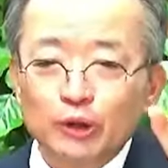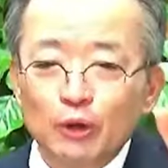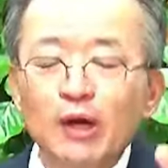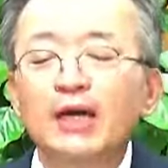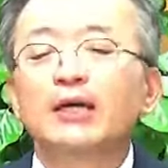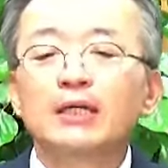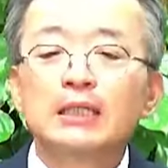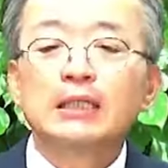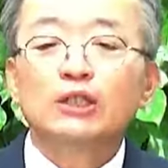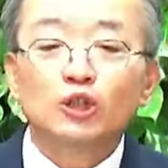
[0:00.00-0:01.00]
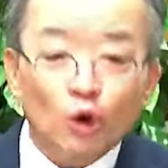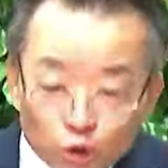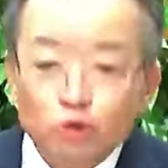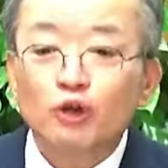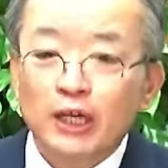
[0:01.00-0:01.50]
왜? 너도
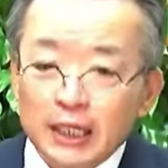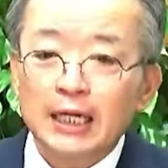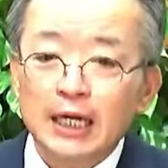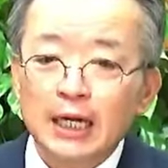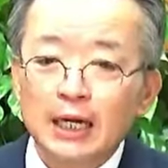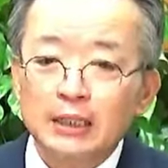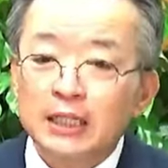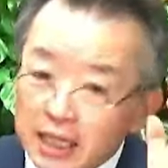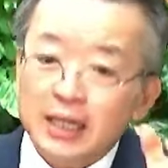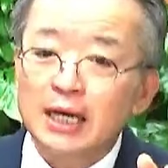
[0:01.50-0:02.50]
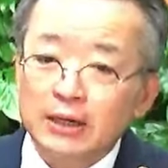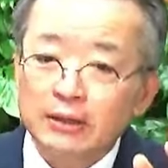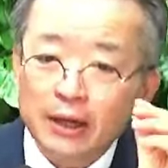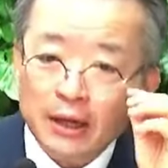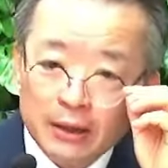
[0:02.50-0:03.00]
죄인이니까. 이렇게 얘기하는 거예요.
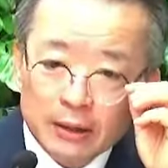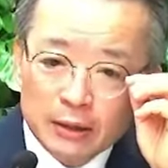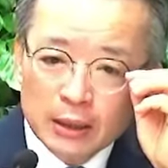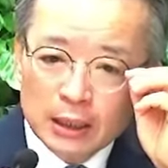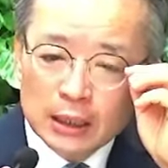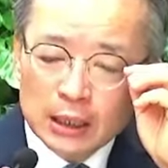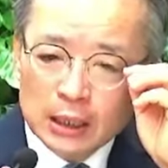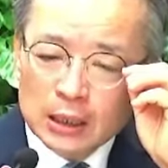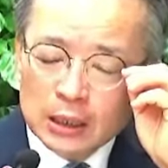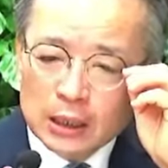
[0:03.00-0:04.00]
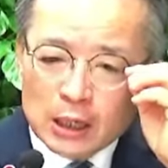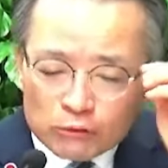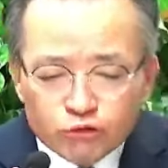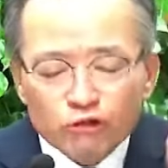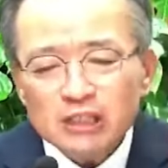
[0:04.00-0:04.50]

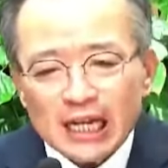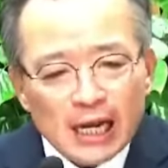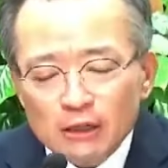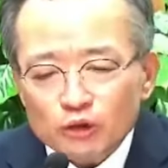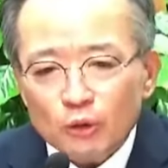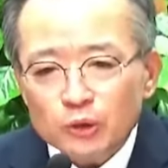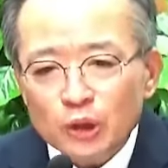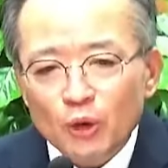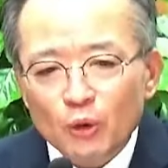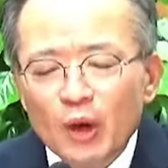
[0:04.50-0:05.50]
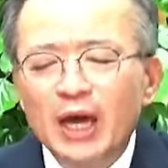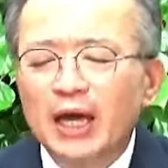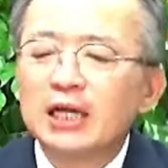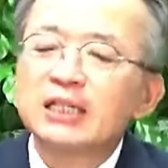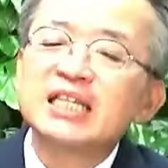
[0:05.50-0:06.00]
누구를 살릴 수 없어요. 왜?
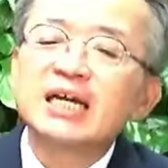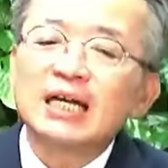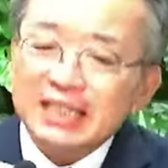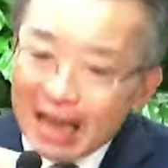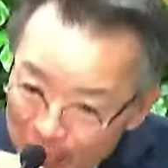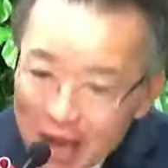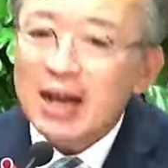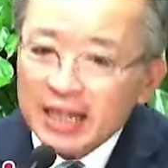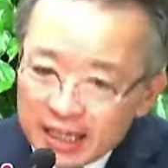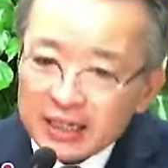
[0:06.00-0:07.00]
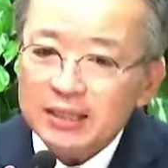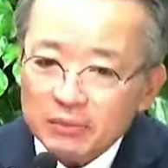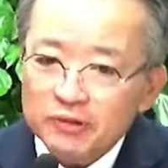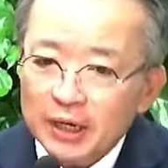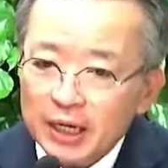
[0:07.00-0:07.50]
네가 사망 안에 있기 때문에.